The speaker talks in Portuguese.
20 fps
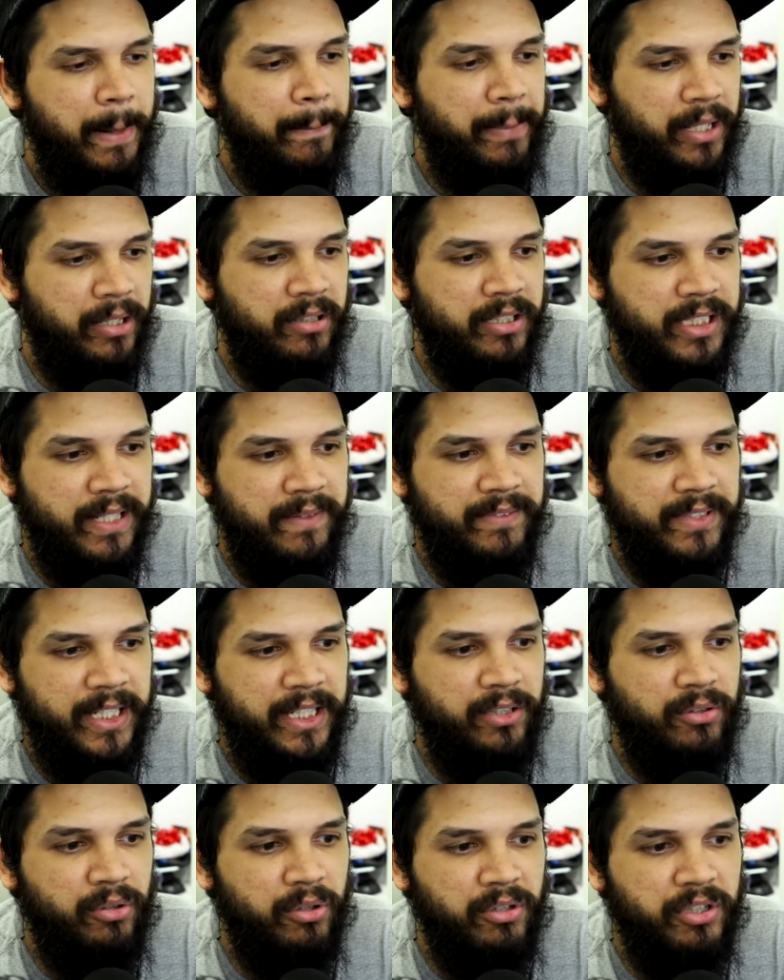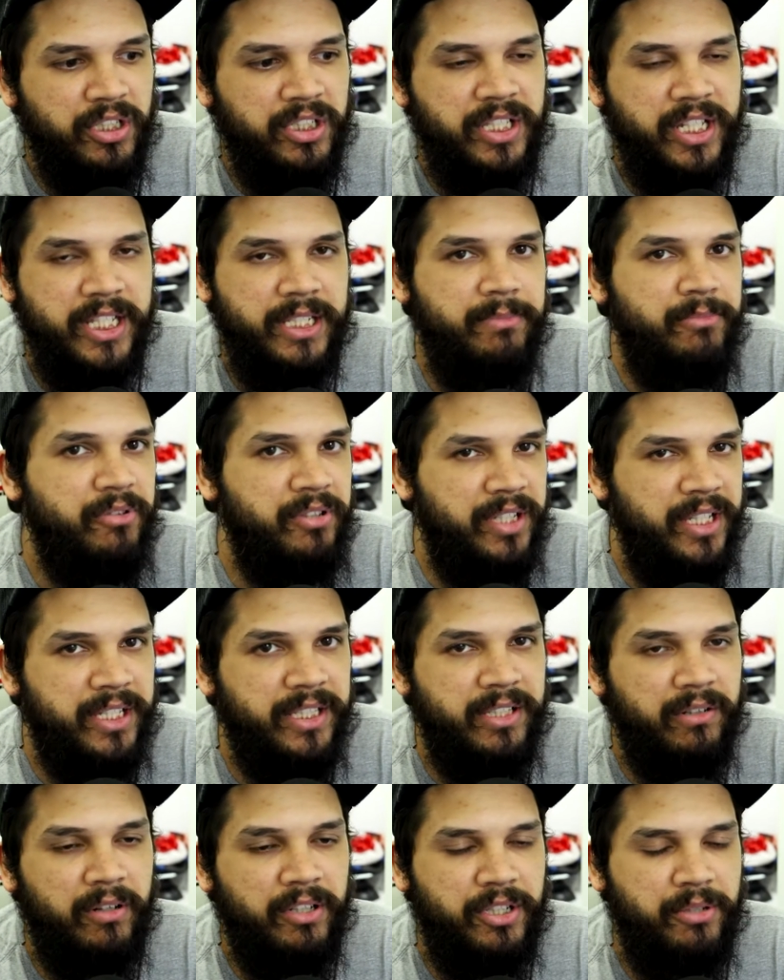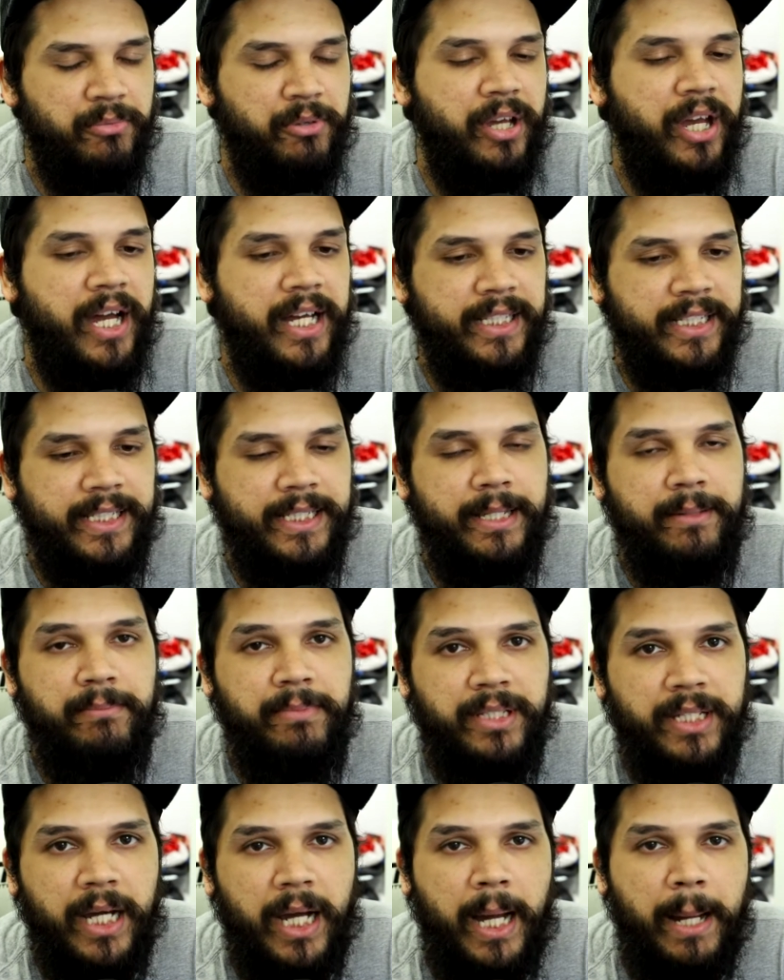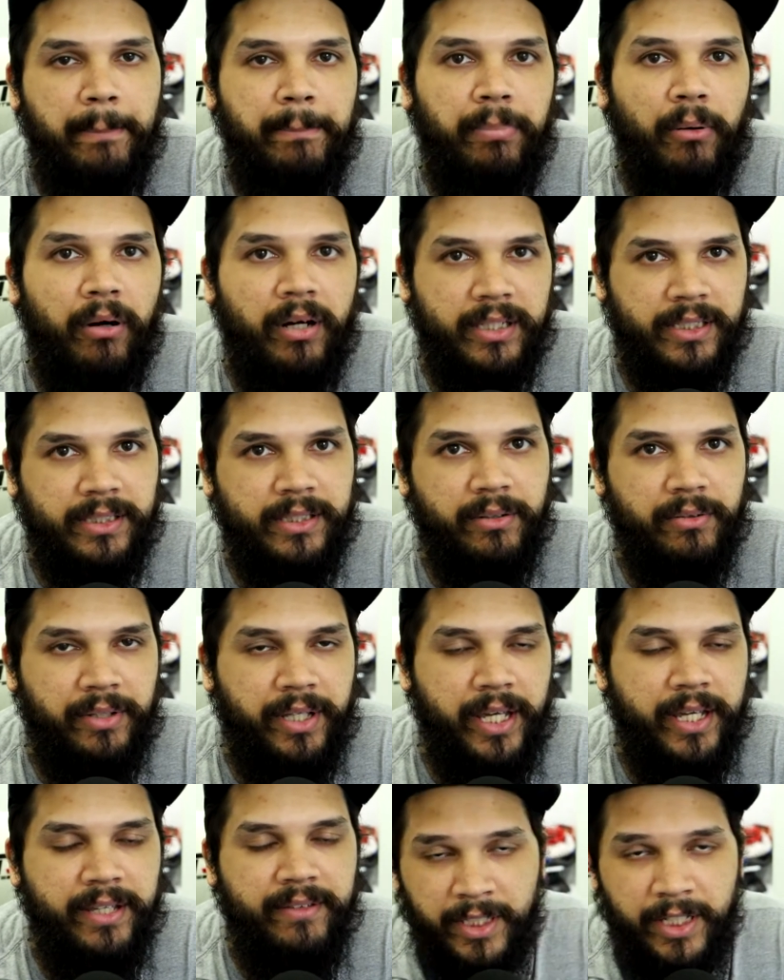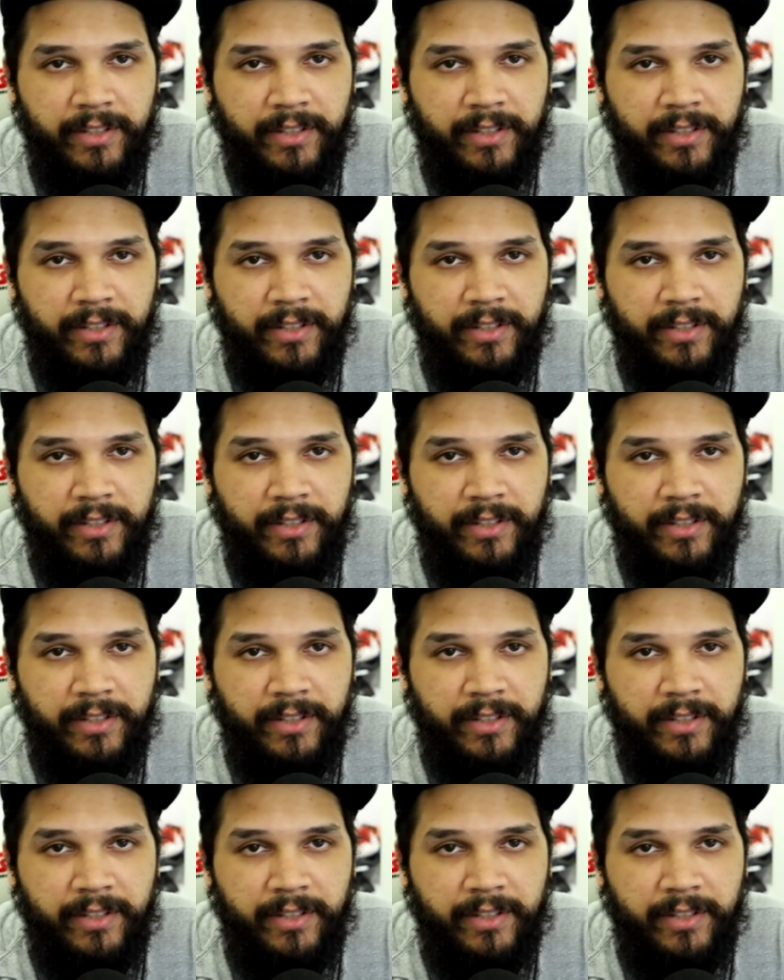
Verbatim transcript: Para nós deve sair em torno de 3.500 e 4.000 reais, essa é a minha aposta, ok?